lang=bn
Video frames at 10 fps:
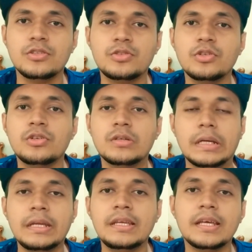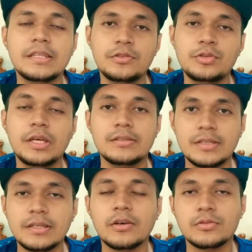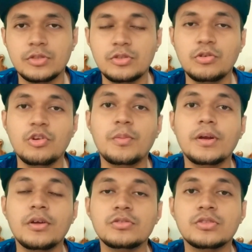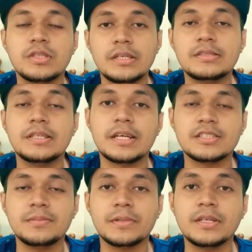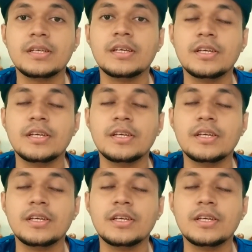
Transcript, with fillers: সো ইন্ডিয়াতে যদি এই সেট যেহেতু গ্লোবাল লঞ্চ হয়েছে এই সেট আসতে পারে